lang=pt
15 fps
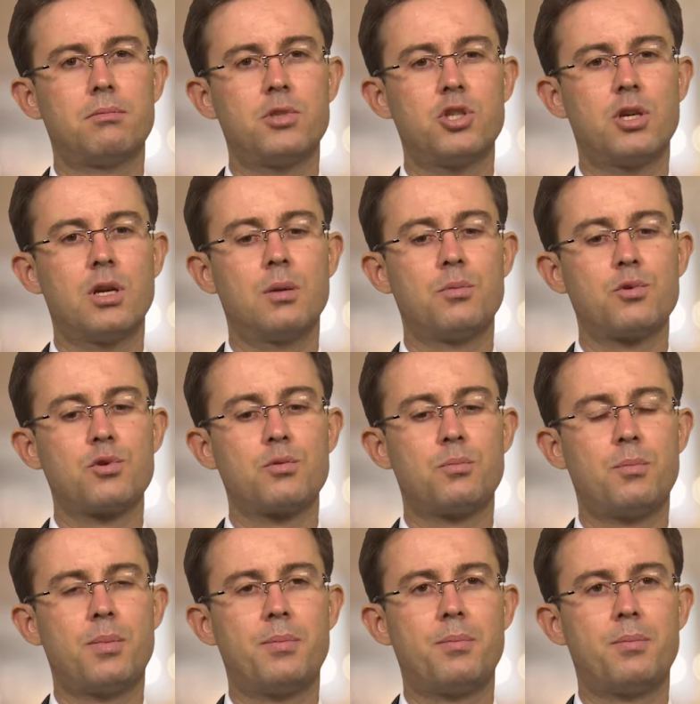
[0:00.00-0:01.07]
digamos,
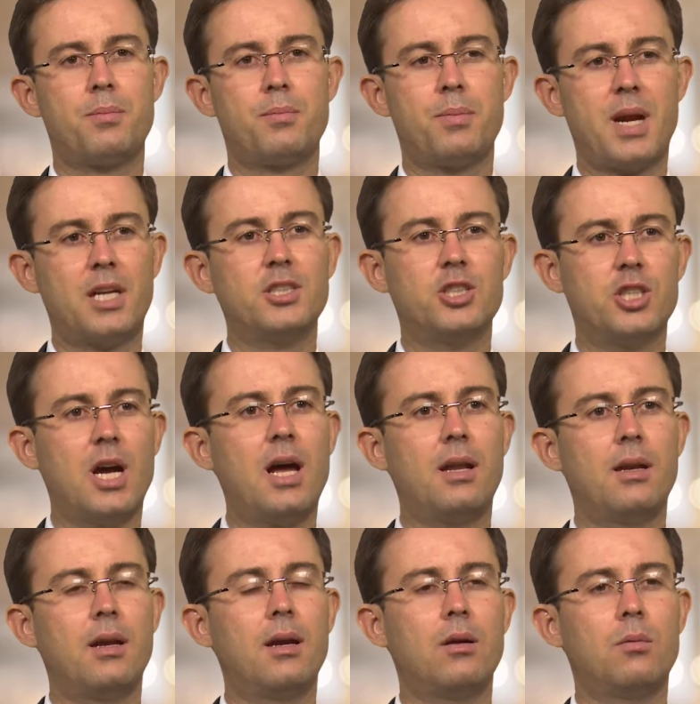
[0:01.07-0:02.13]
para já,
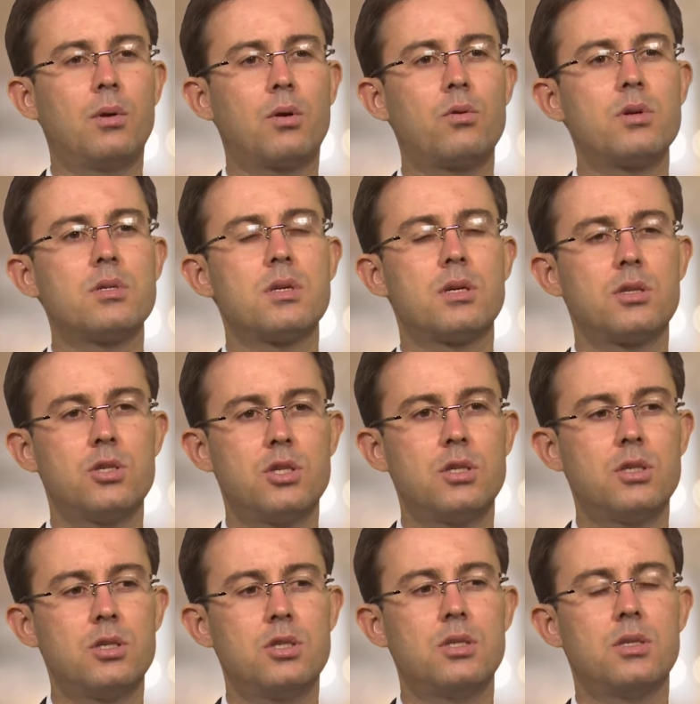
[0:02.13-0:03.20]
né? Uma coisa
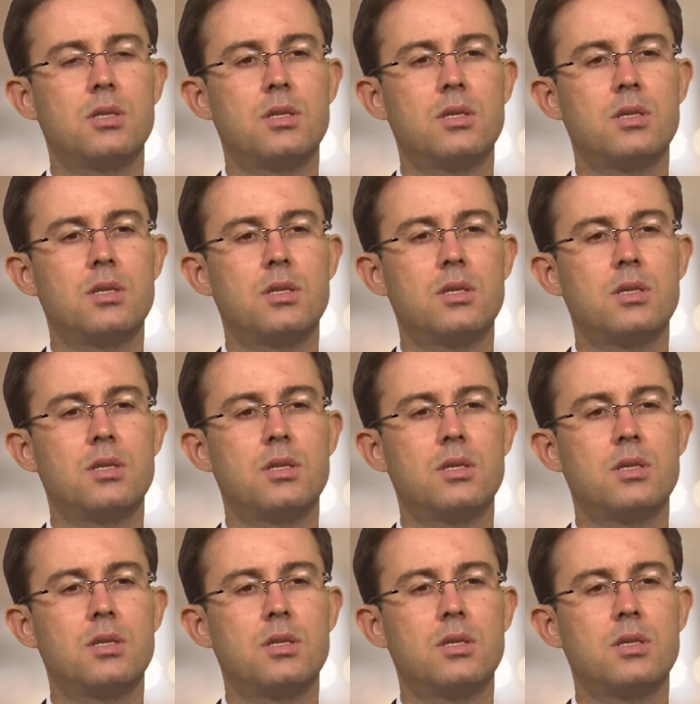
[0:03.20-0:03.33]
de, de